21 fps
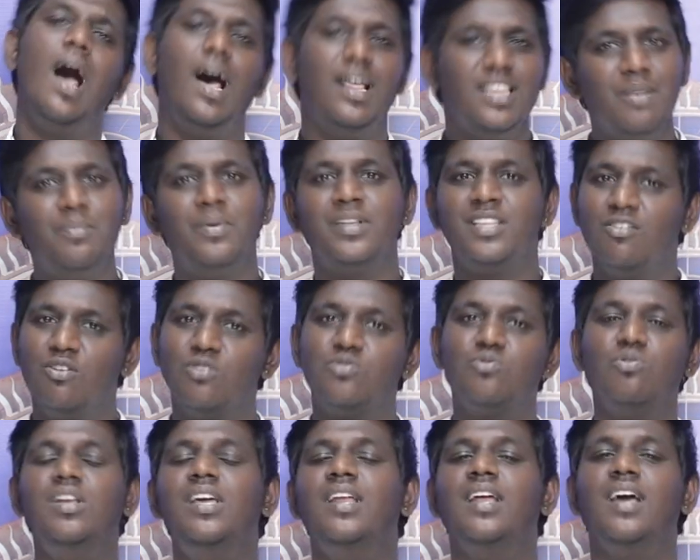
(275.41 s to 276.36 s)
அதே மாதிரி தான் இவங்க
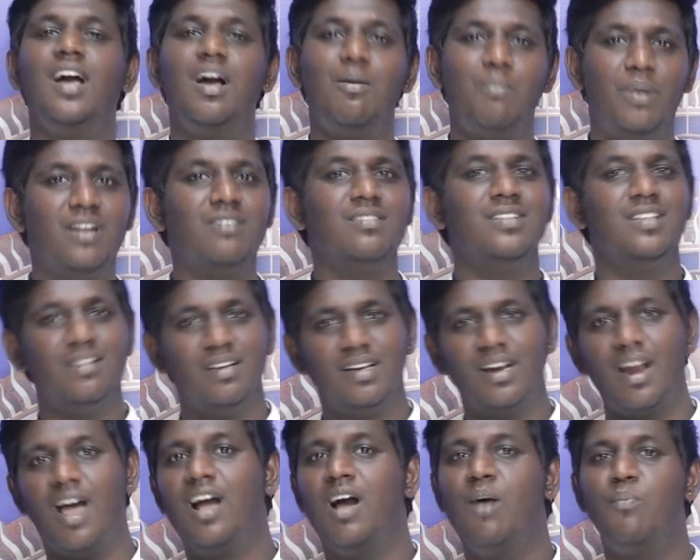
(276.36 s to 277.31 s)
சொல்லியிருக்காங்க பட் வந்து இங்கே
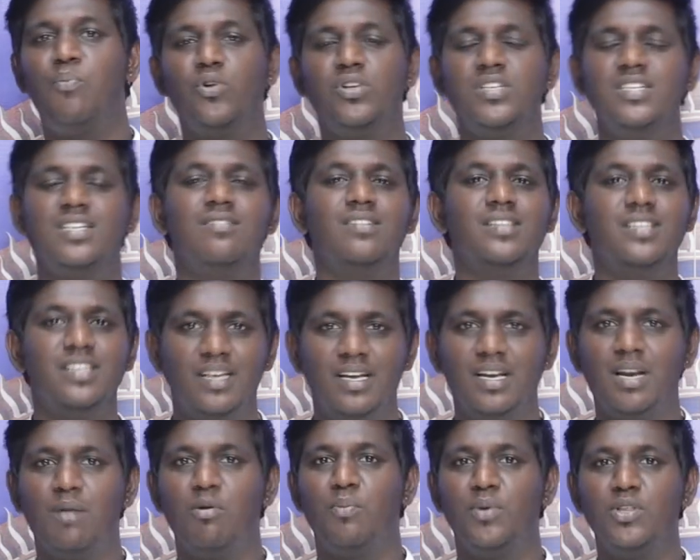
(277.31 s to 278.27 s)
ராங்காக புரிஞ்சுட்டு வந்து
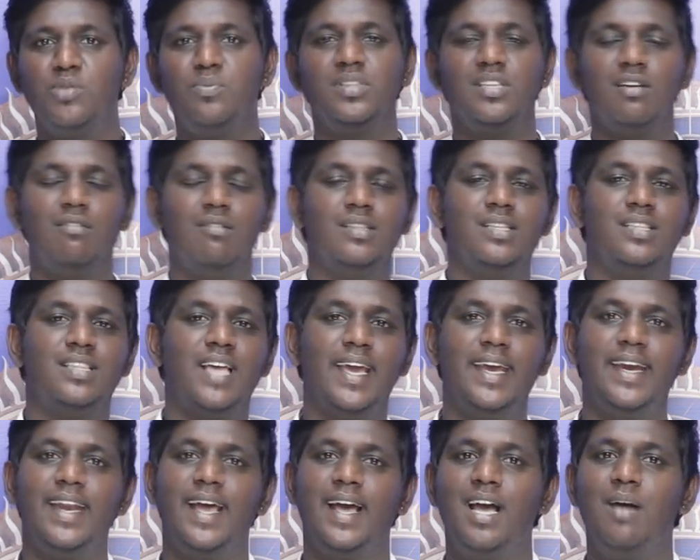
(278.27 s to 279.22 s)
நம்ம மதுமிதா வந்து
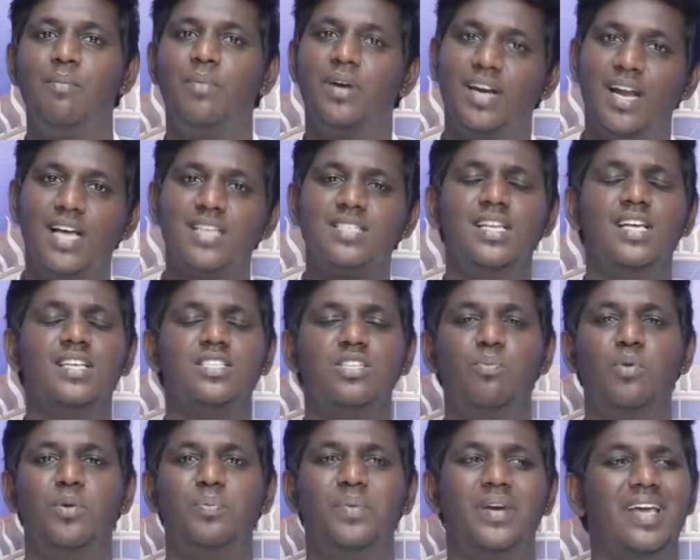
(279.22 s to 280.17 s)
தாக்கிட்டாங்க பட் லாஸ்ட் டே
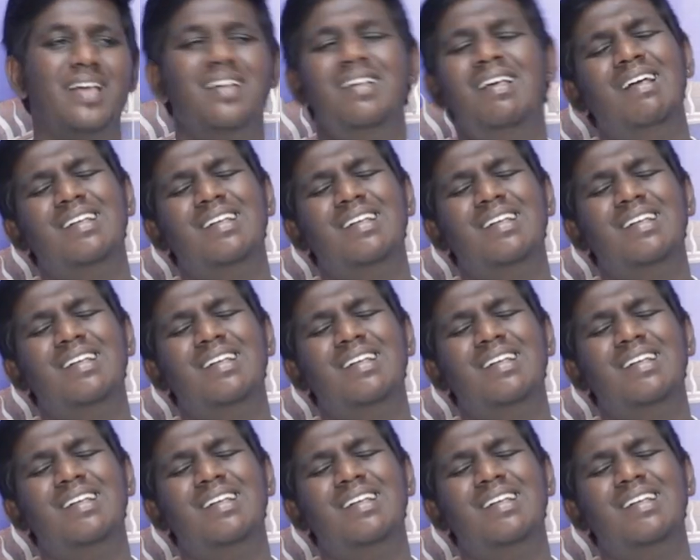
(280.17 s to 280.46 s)
சப்போர்ட் பண்ணி